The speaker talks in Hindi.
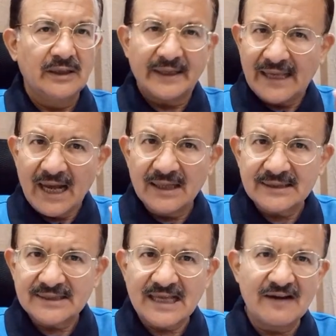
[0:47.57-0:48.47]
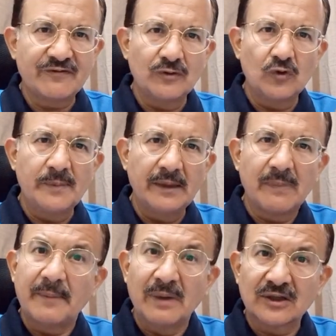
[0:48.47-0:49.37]
क्या सेल्फ ग्रूमिंग
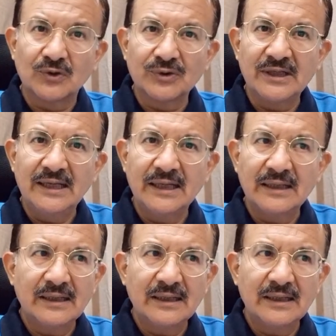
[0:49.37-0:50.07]
बाय बर्थ होती है